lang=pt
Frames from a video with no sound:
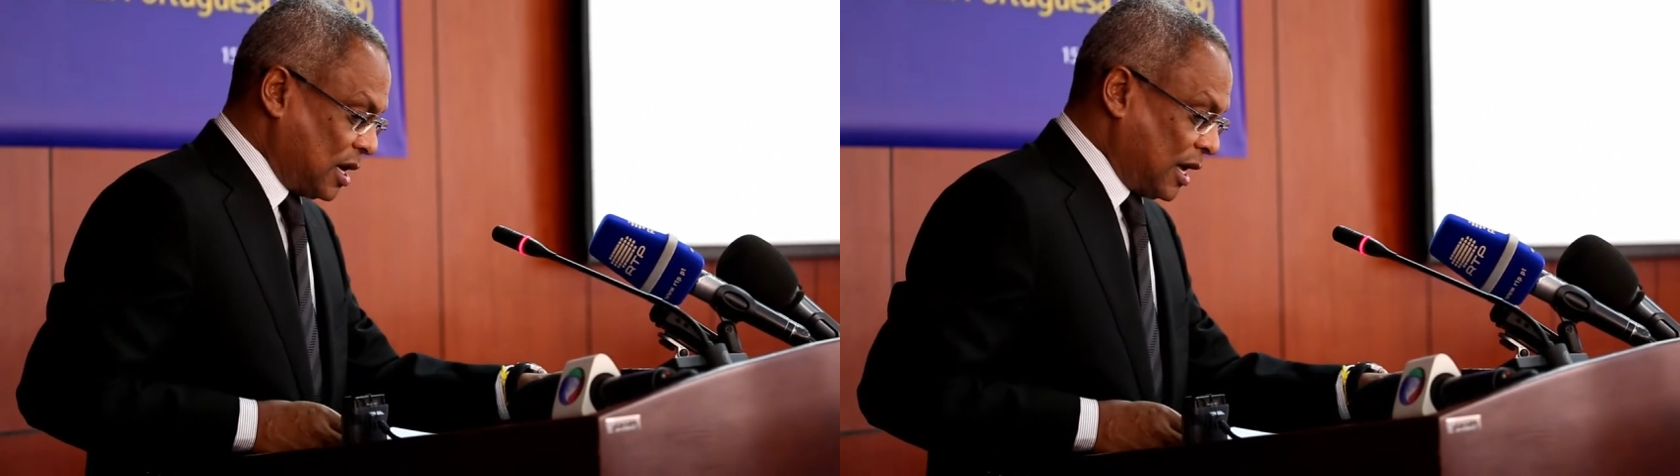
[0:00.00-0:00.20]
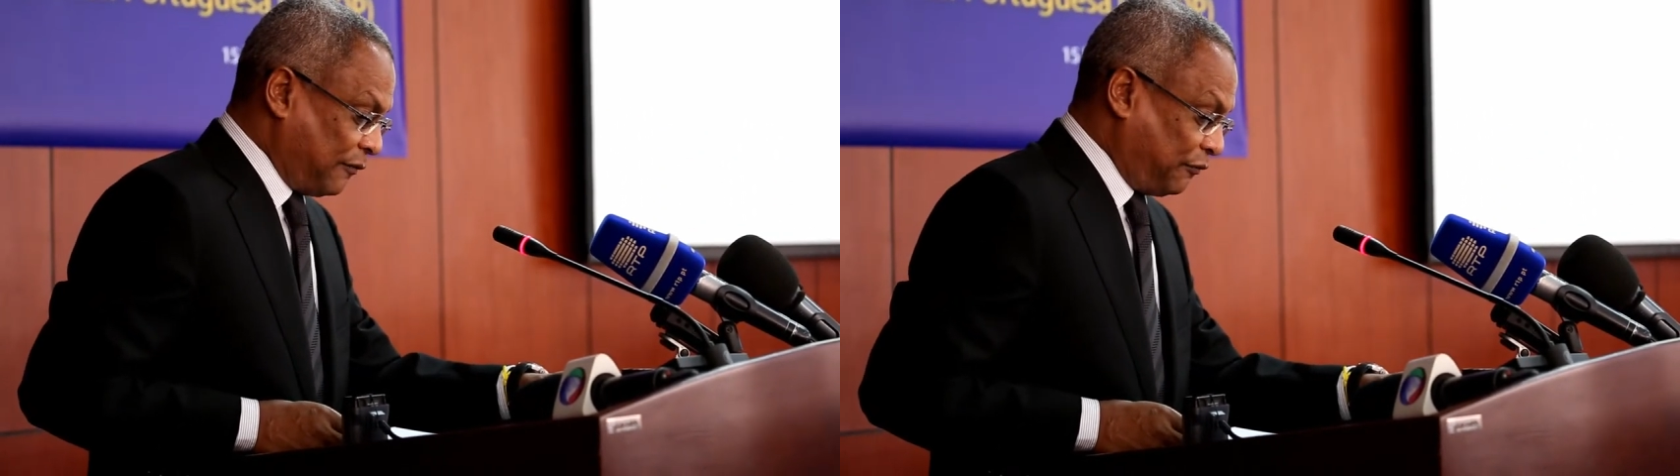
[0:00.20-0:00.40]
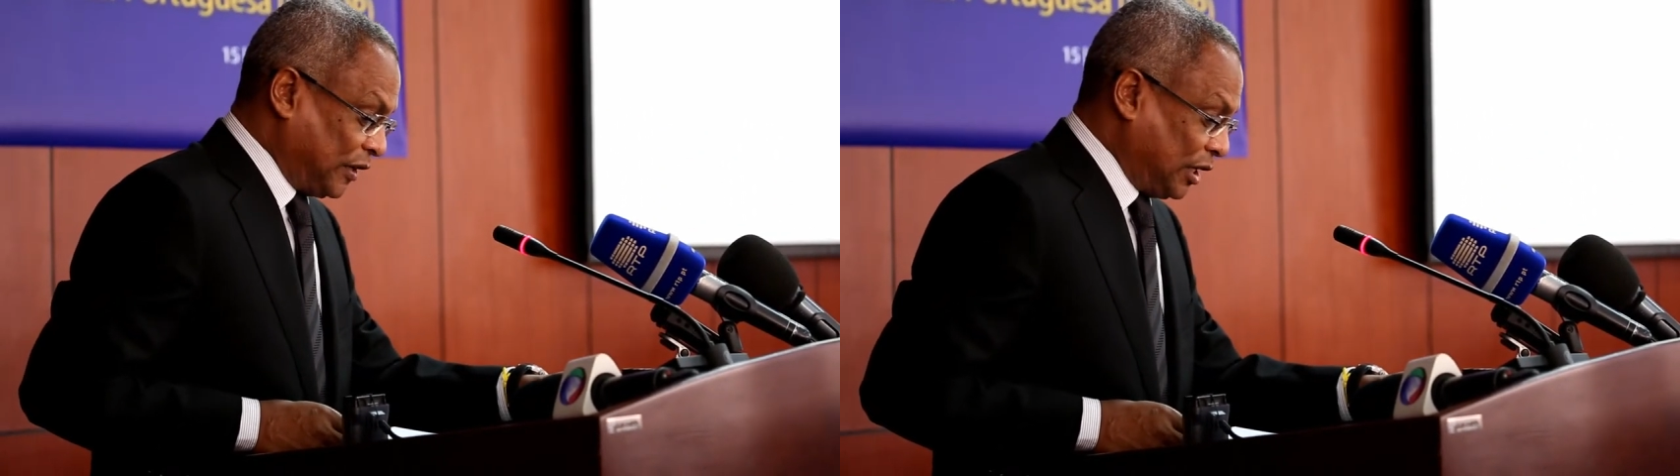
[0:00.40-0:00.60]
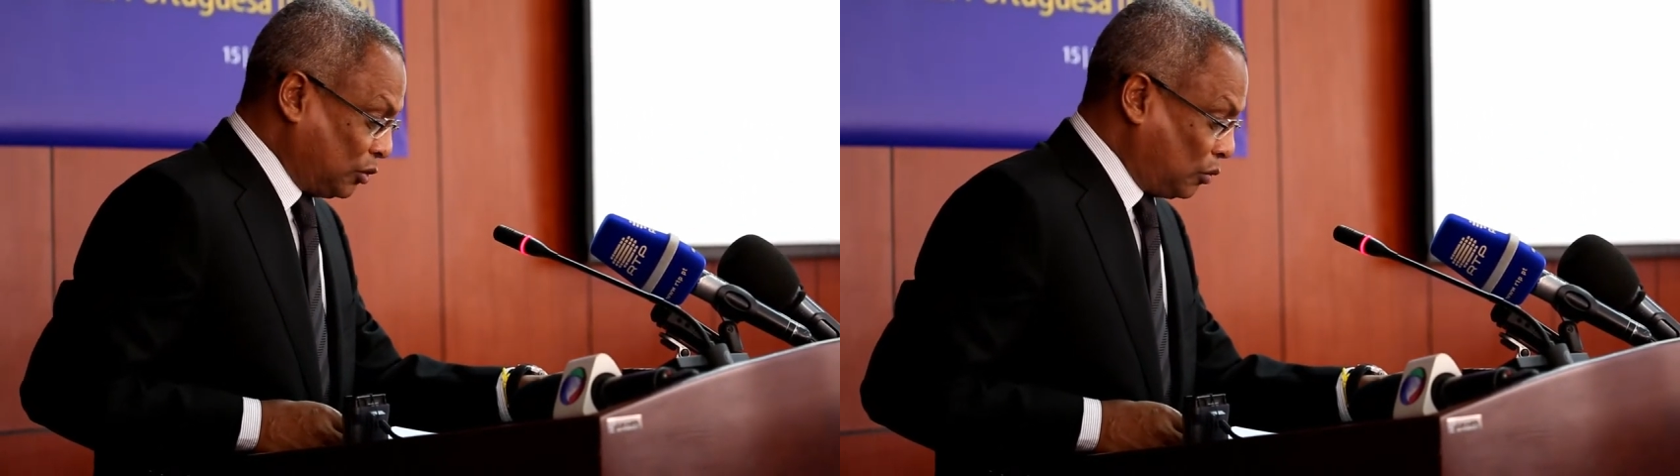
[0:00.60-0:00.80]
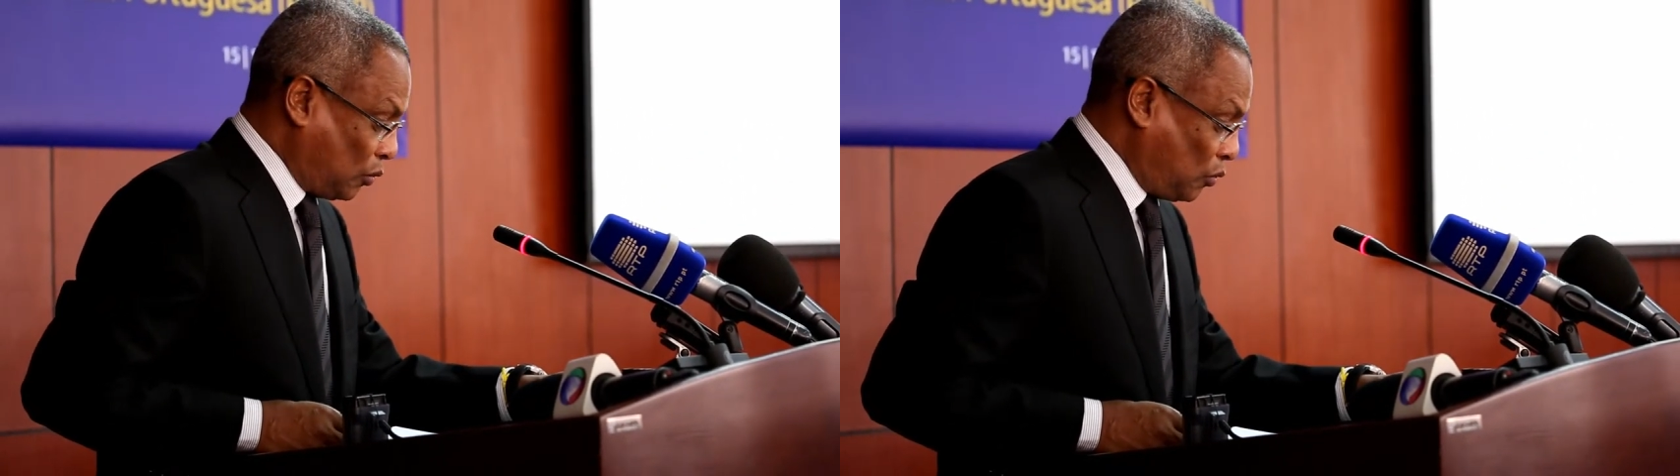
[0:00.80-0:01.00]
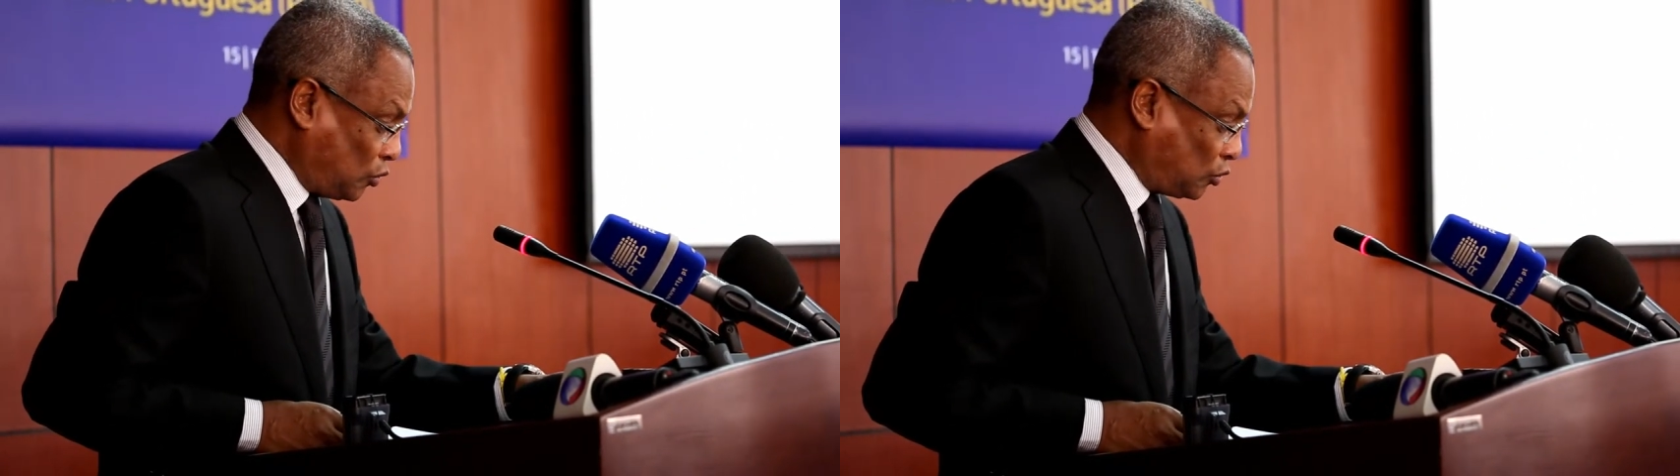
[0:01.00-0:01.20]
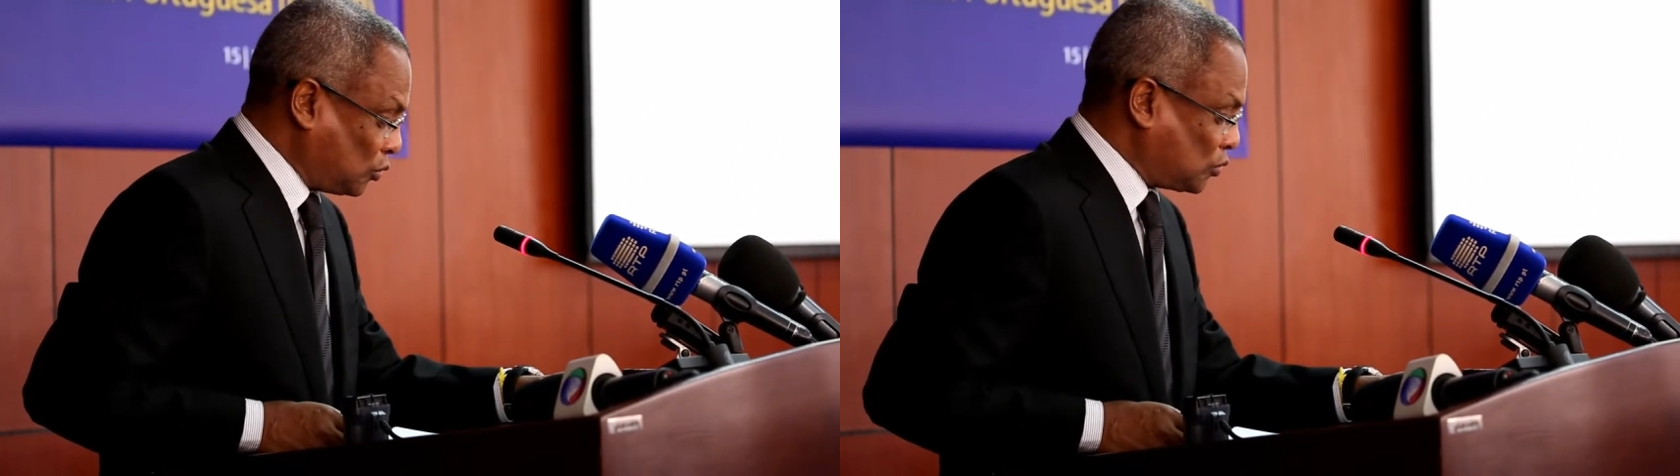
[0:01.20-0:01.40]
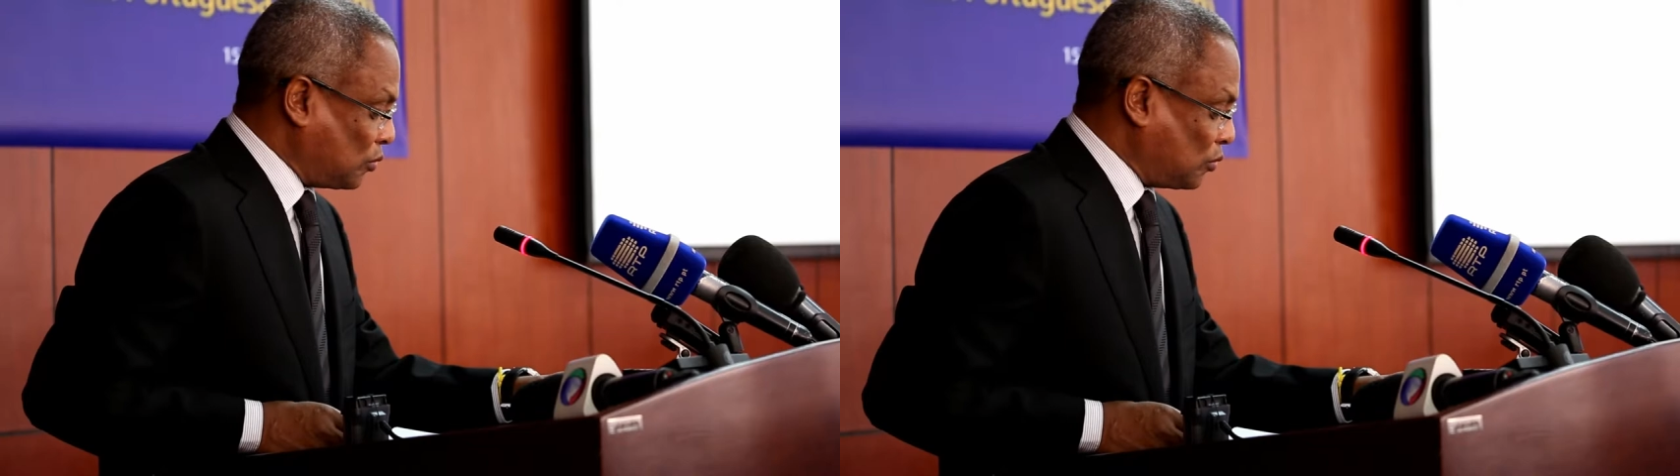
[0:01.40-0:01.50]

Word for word: aferindo custos